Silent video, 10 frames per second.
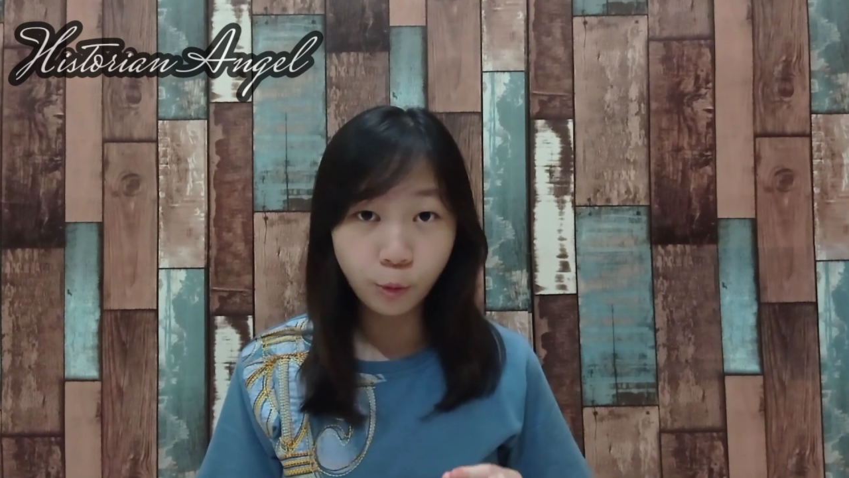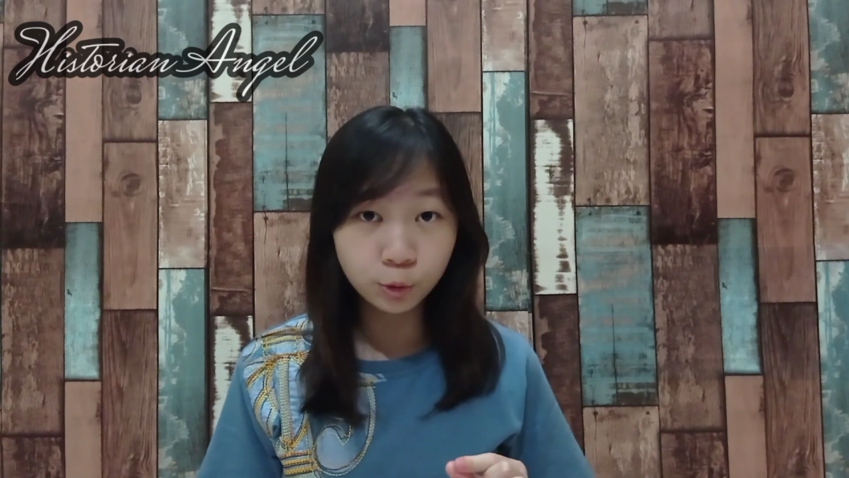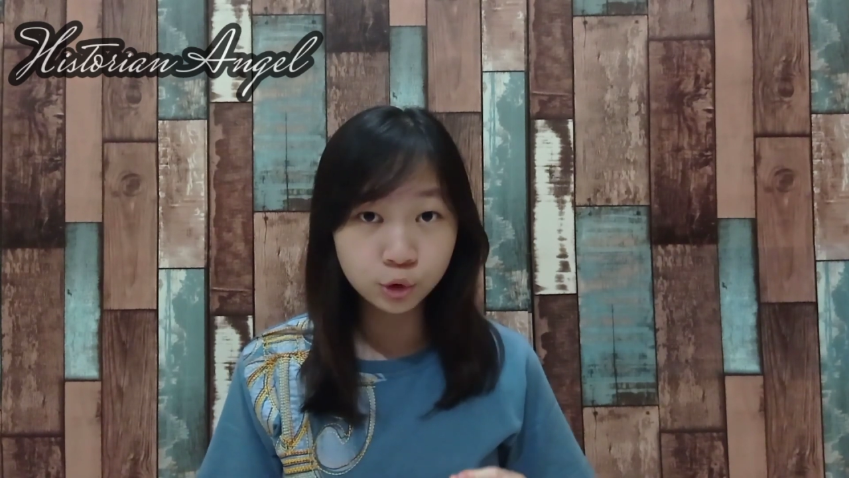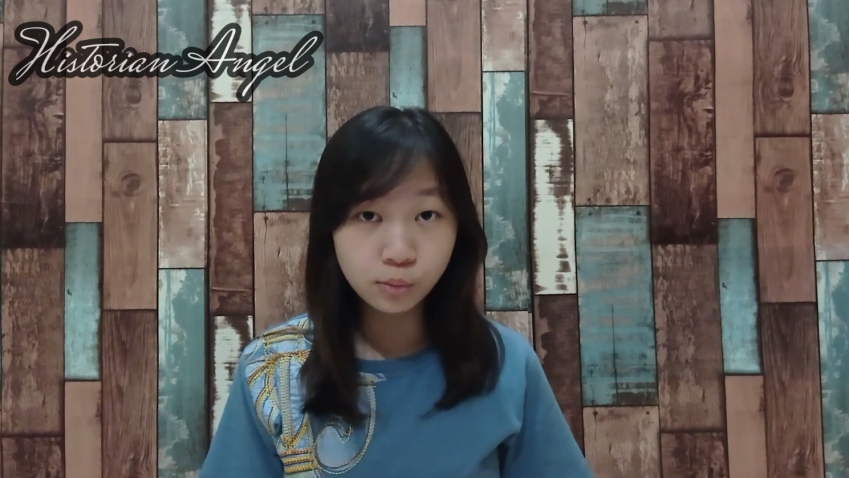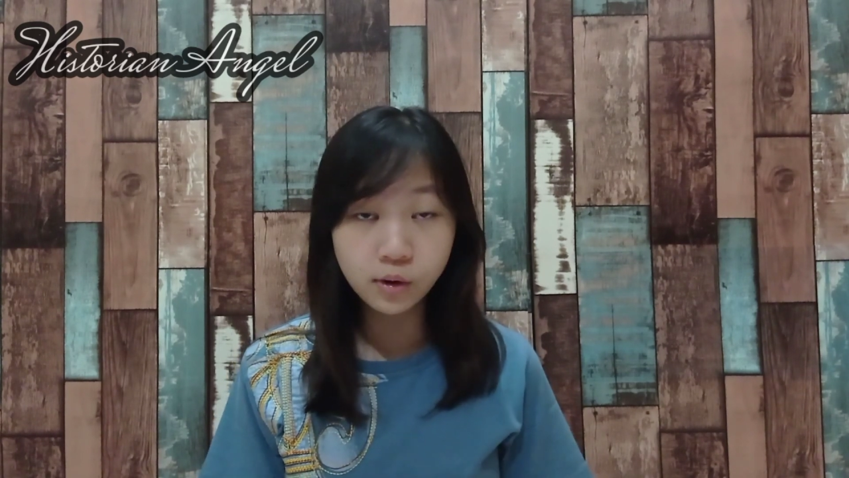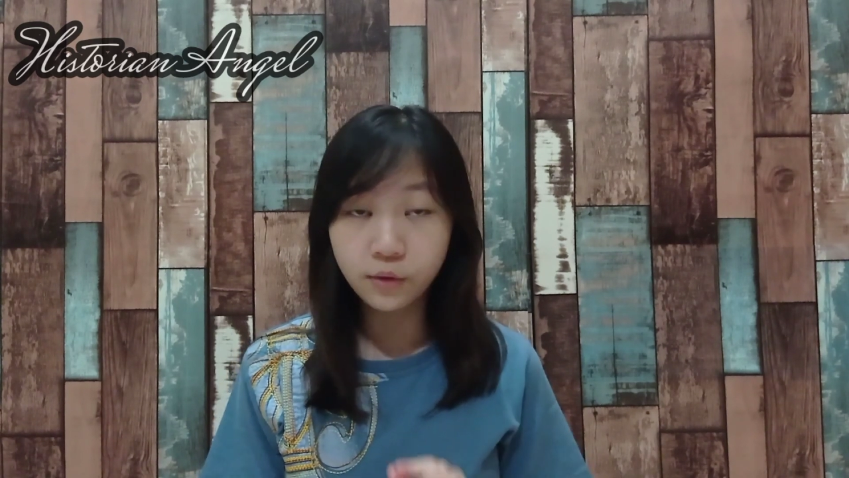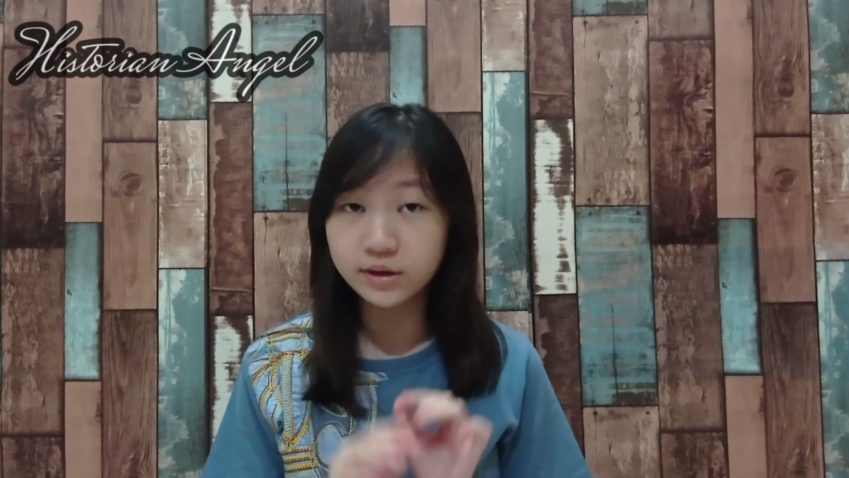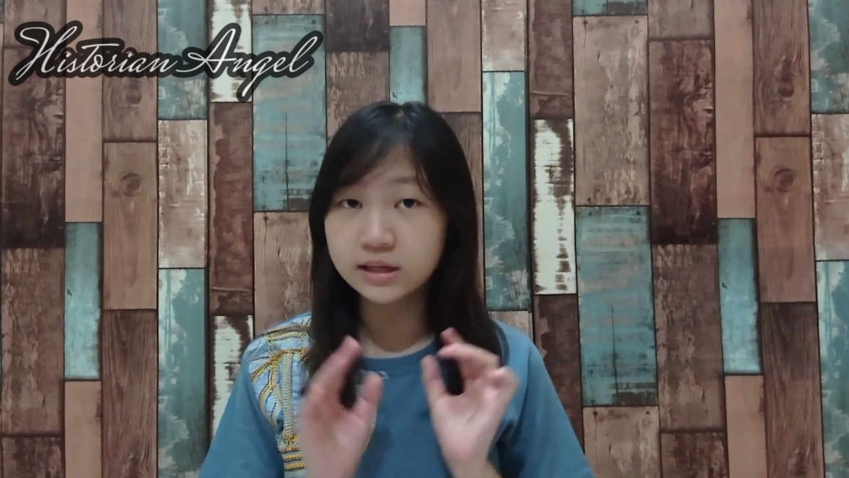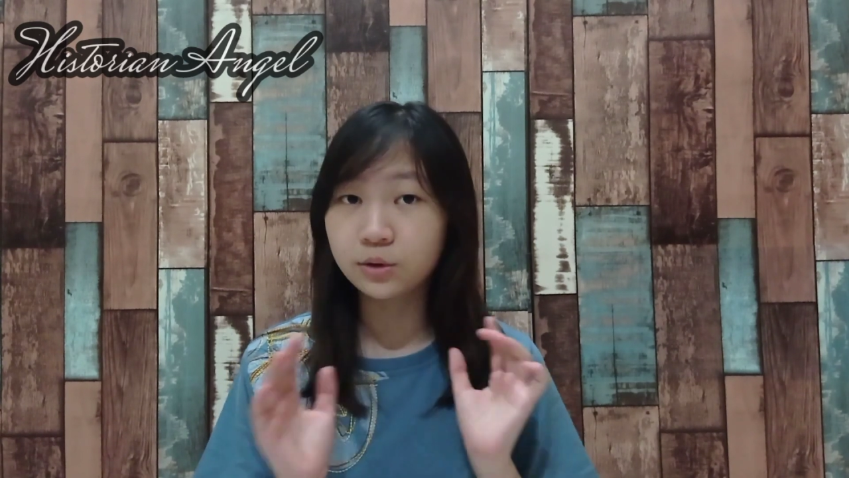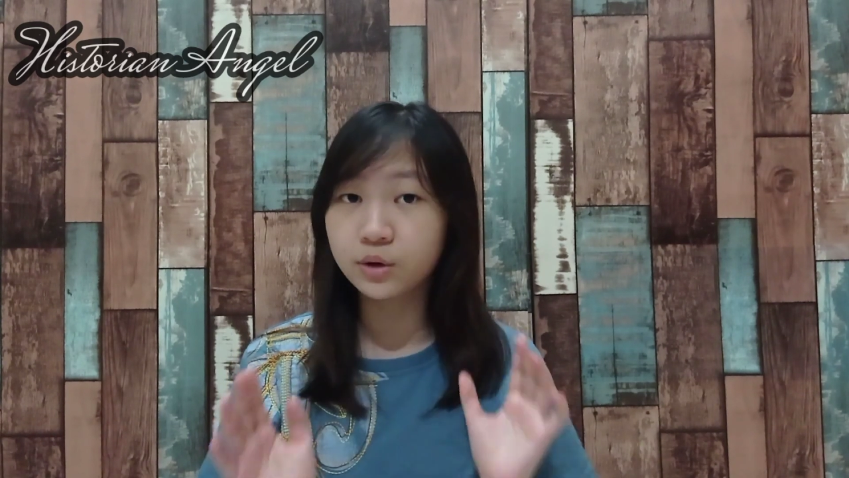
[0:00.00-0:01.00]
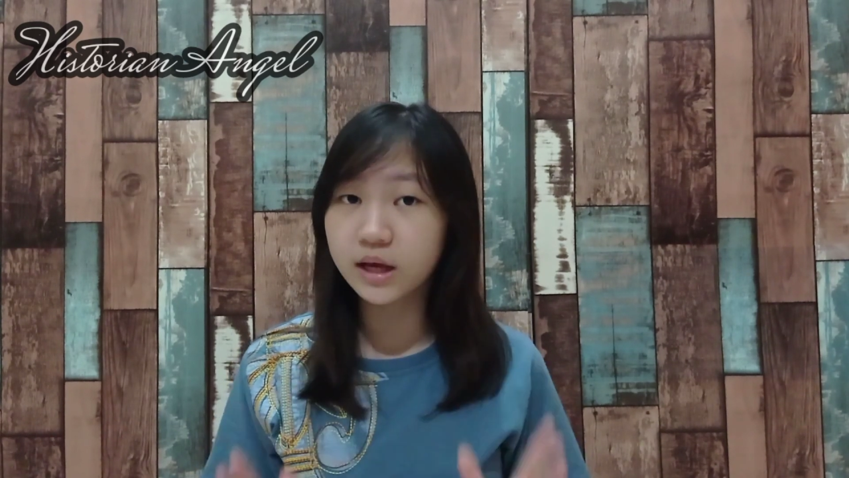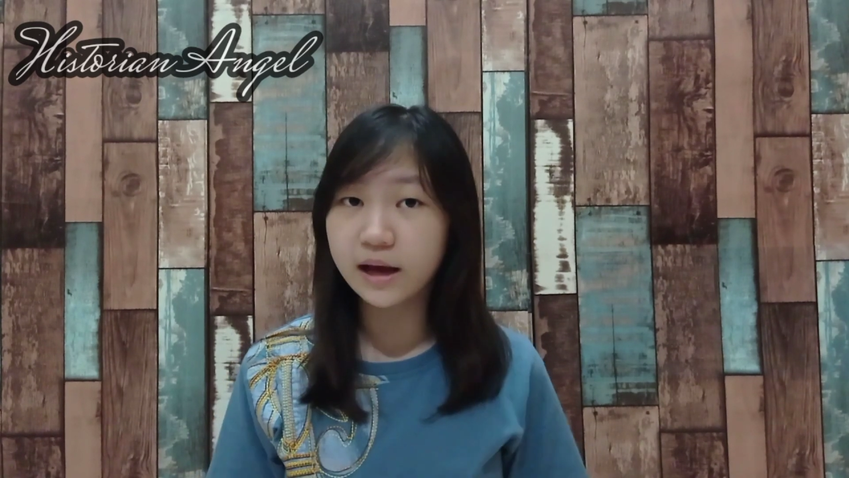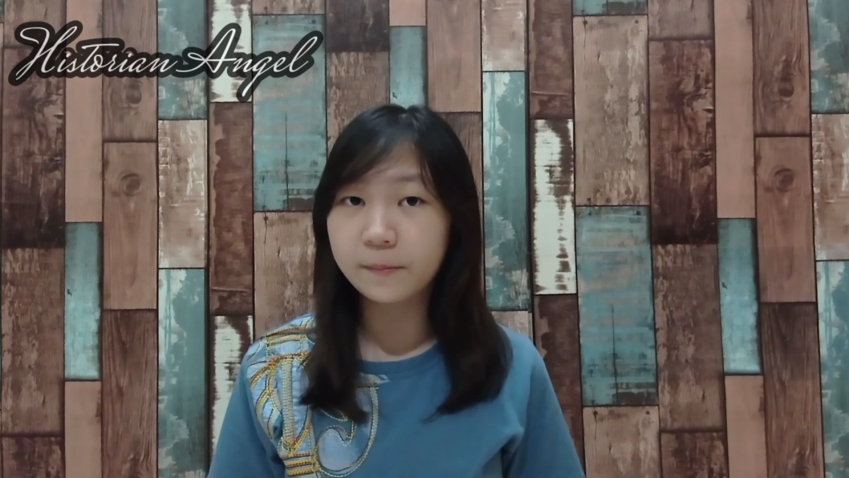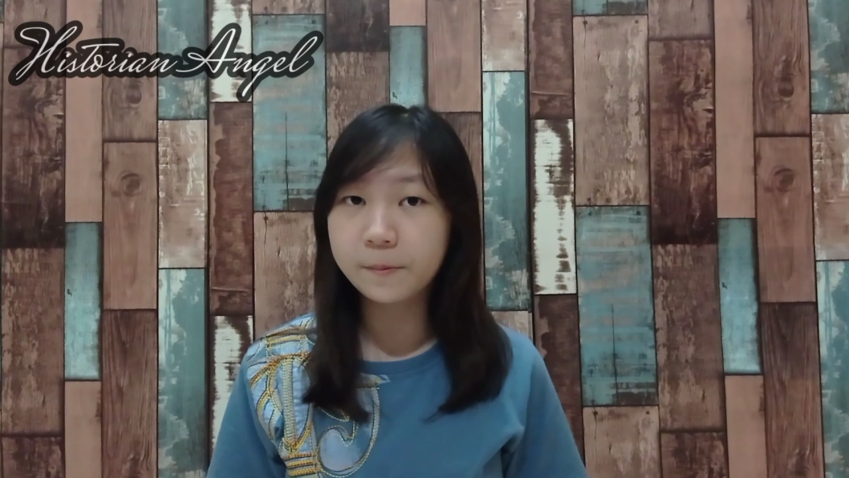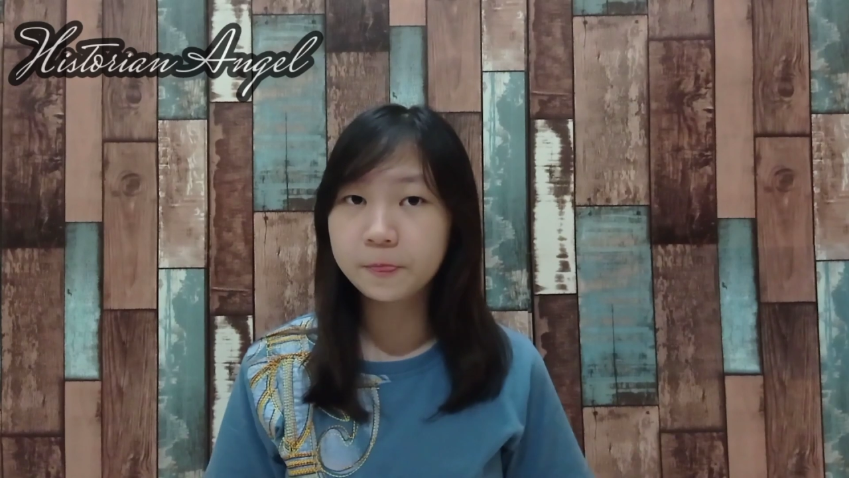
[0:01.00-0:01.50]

untuk menguasai dunia